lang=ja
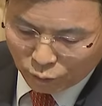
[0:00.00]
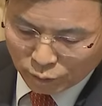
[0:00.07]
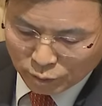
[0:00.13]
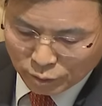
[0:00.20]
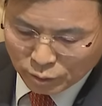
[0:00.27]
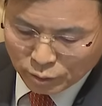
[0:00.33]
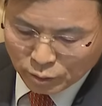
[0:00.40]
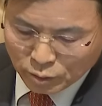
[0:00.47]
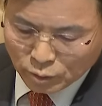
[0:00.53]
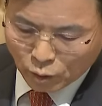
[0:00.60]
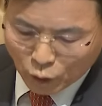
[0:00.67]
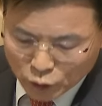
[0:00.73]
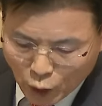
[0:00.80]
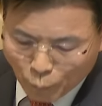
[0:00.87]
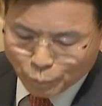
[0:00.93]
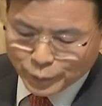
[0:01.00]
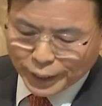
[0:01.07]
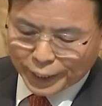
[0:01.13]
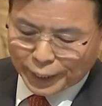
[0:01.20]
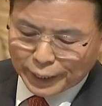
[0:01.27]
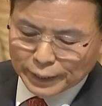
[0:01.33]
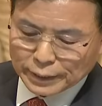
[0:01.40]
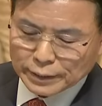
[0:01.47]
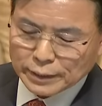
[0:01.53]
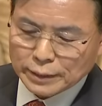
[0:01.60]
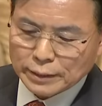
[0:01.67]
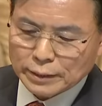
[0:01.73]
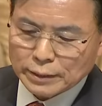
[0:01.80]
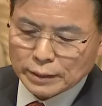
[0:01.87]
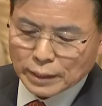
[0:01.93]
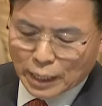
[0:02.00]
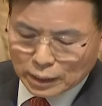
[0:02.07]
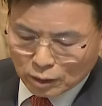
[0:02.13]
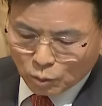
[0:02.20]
一人娘誠のお母様も